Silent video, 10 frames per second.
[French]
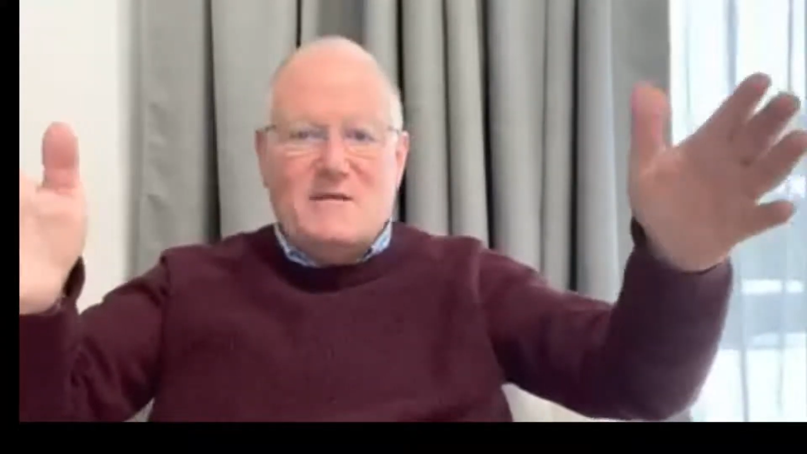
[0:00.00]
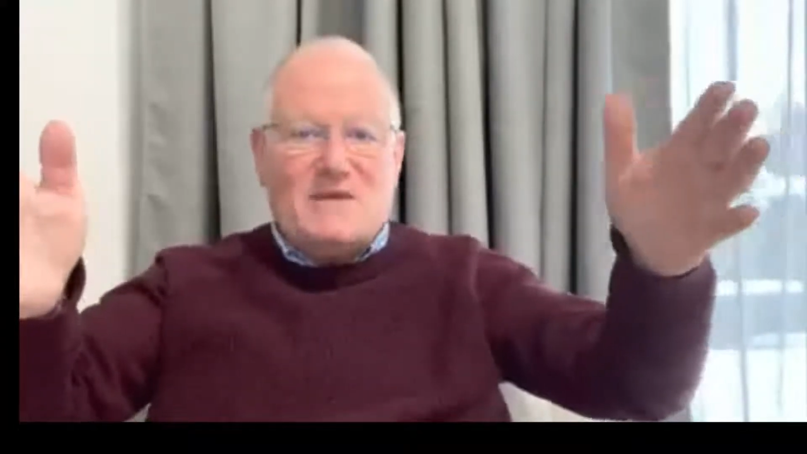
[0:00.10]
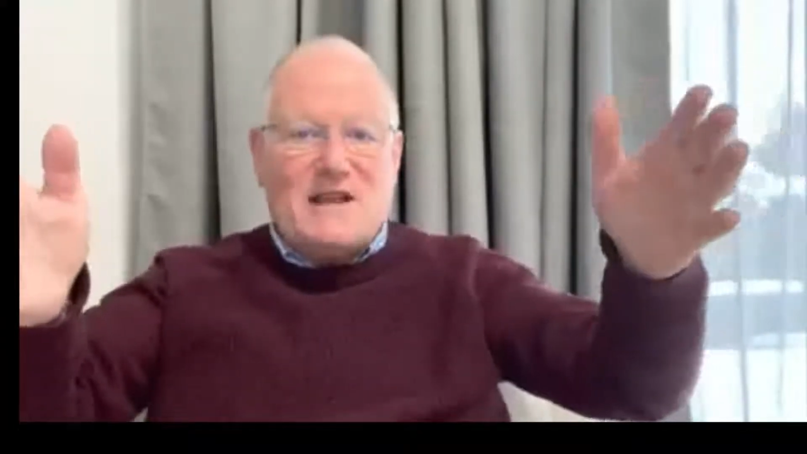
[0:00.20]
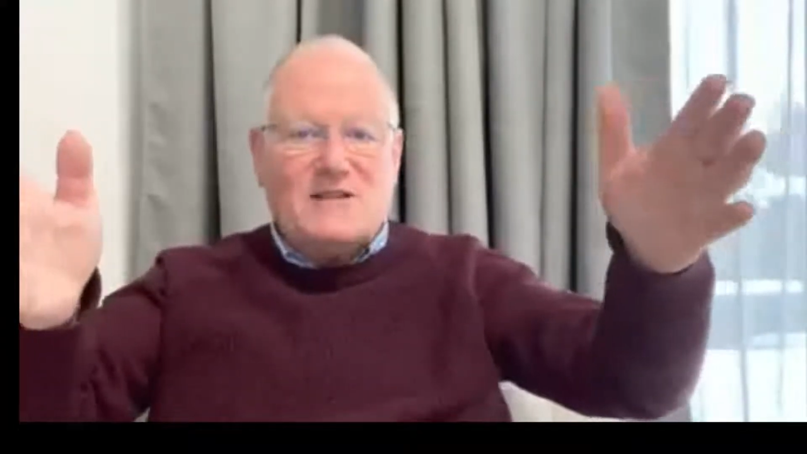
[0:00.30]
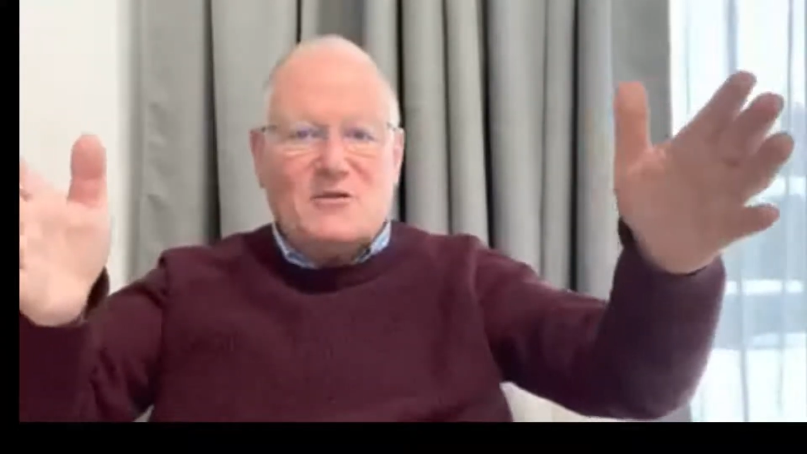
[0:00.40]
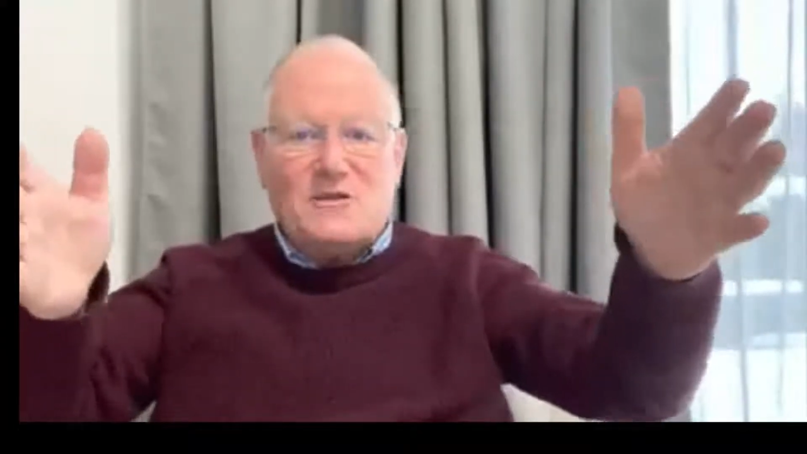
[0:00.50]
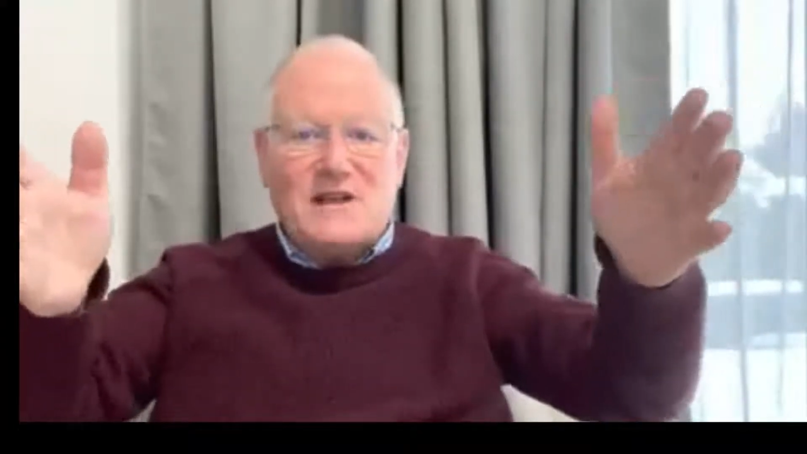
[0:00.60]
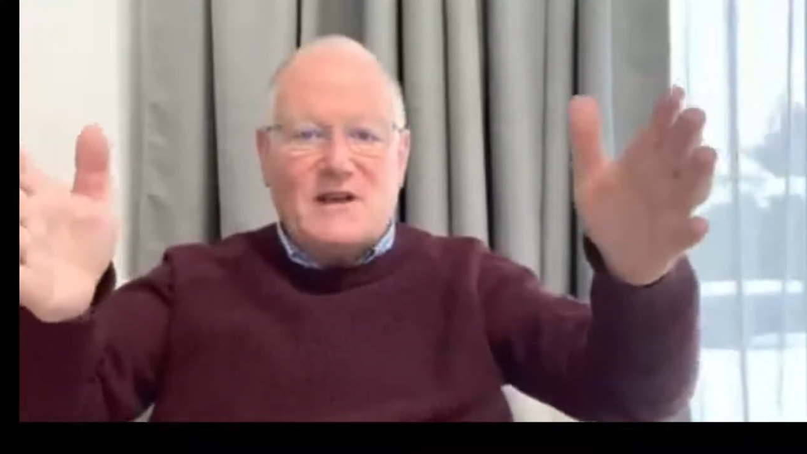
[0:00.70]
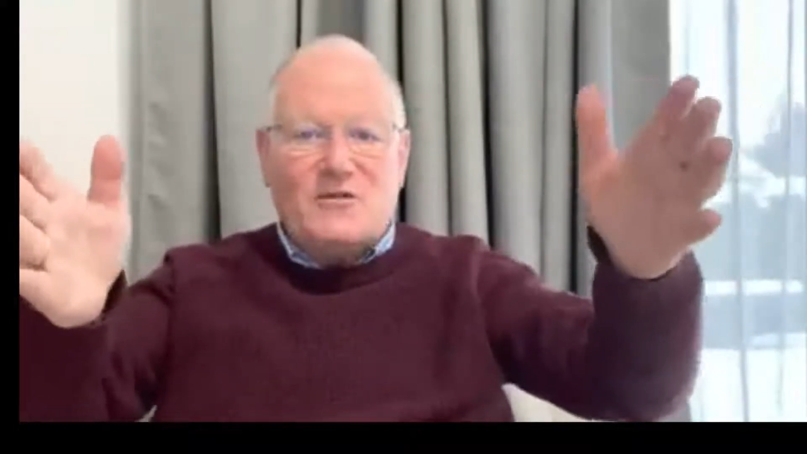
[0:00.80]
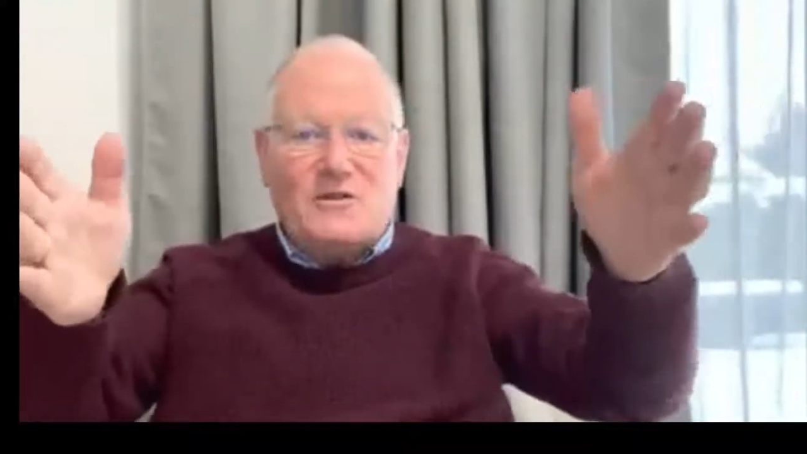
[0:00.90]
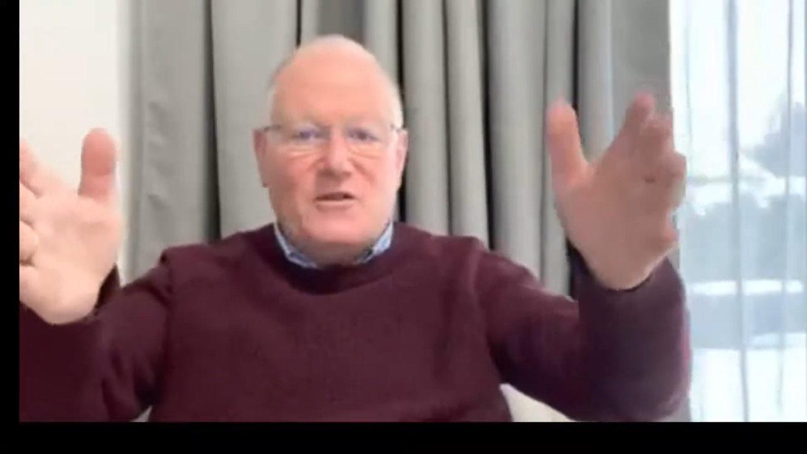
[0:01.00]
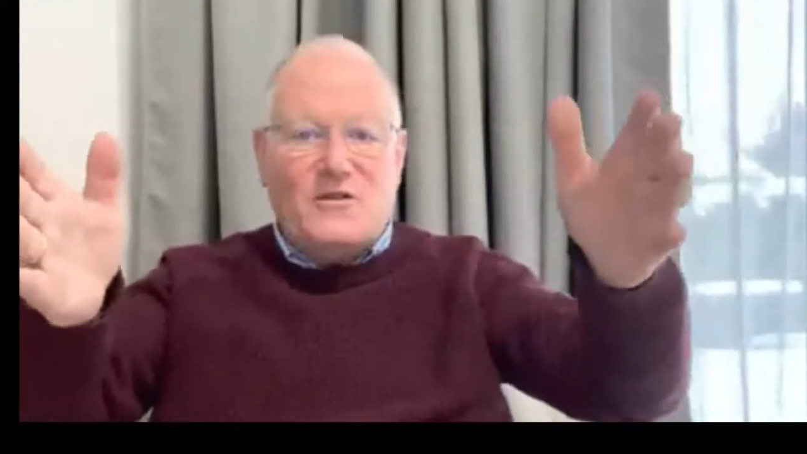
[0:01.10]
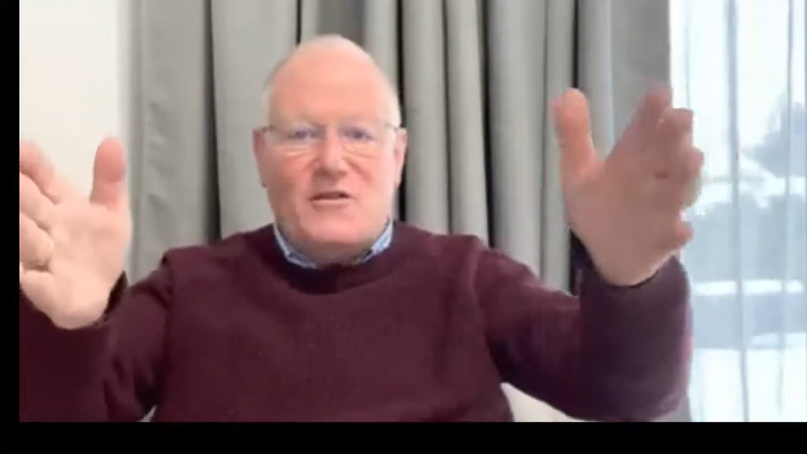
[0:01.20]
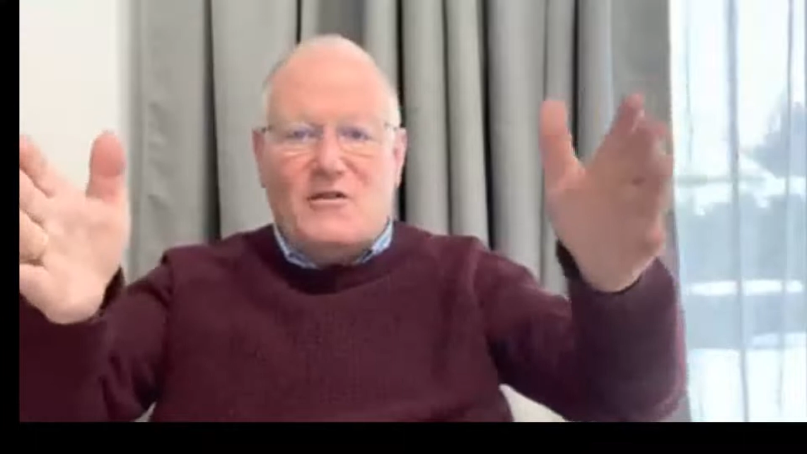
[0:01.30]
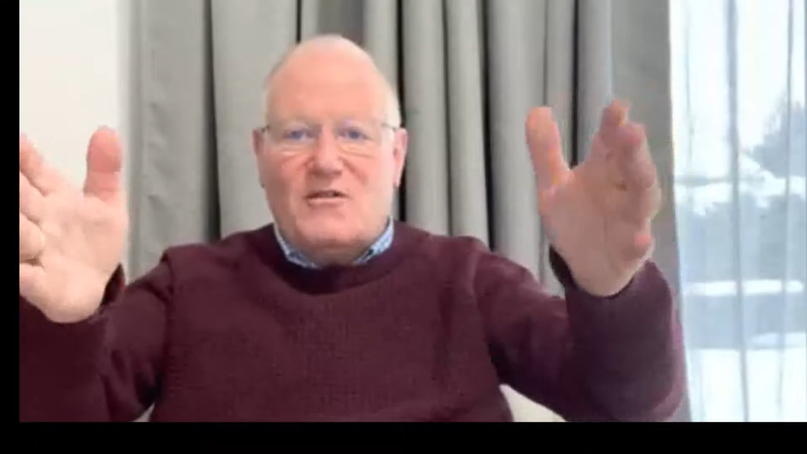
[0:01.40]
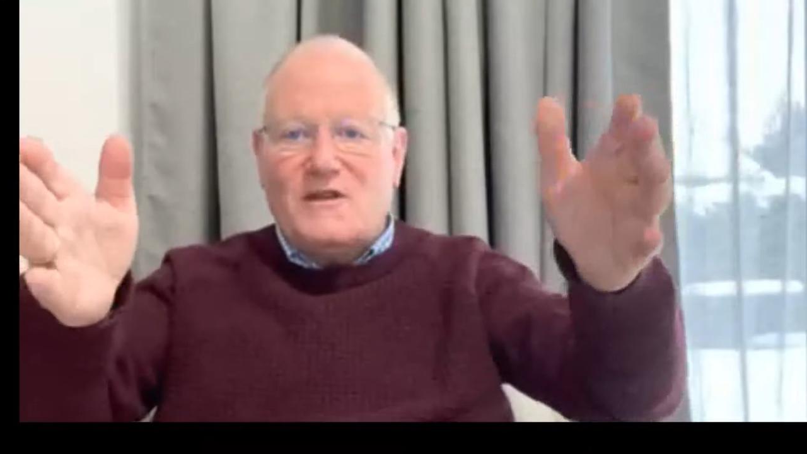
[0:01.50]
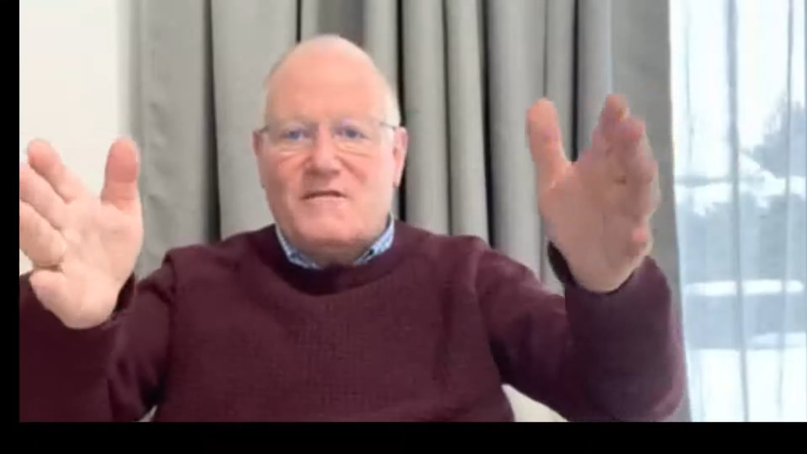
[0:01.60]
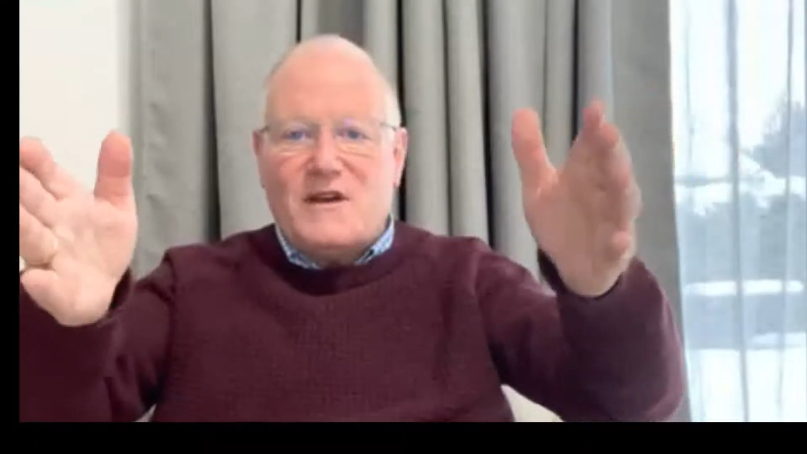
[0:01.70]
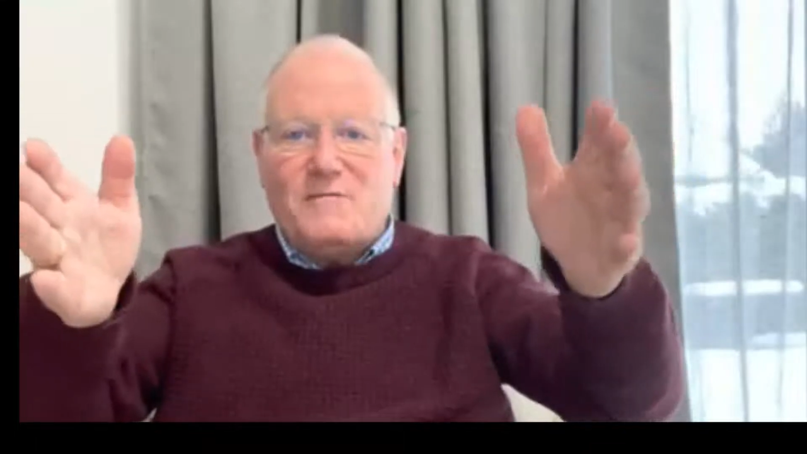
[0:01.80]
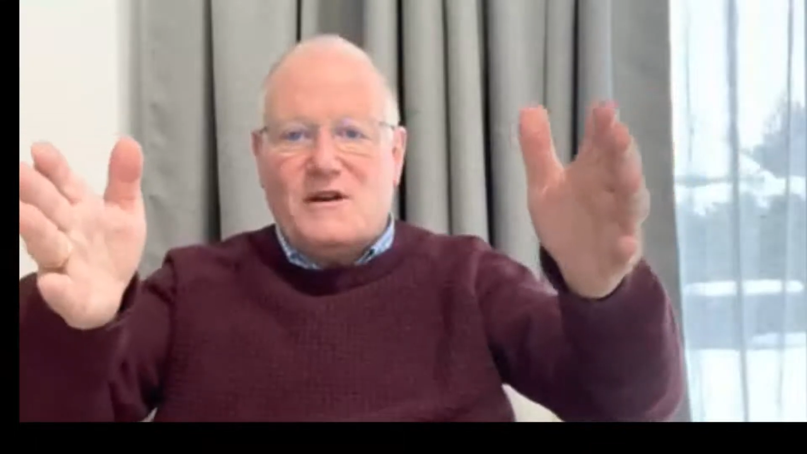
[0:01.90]
Puis quand on est, on, est
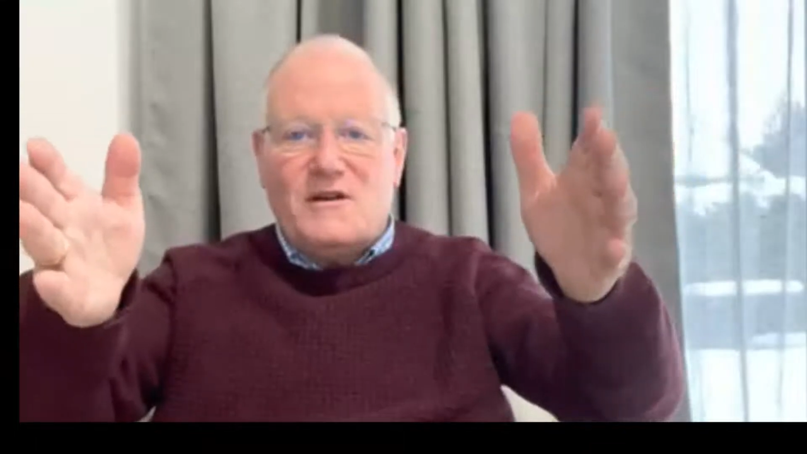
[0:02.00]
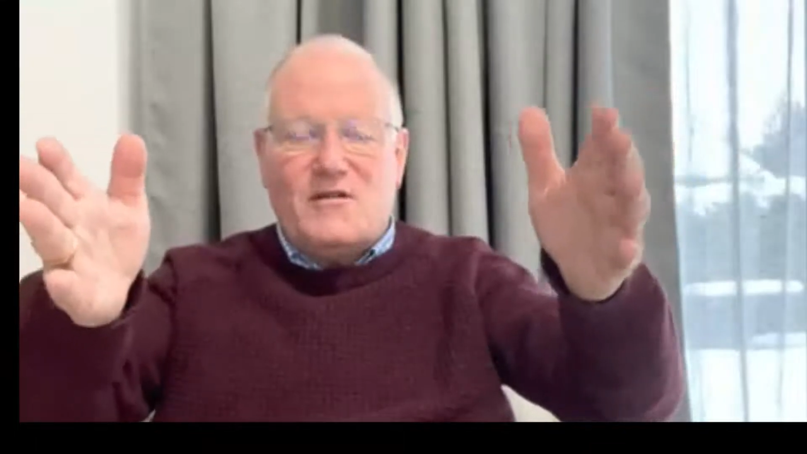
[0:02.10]
vraiment,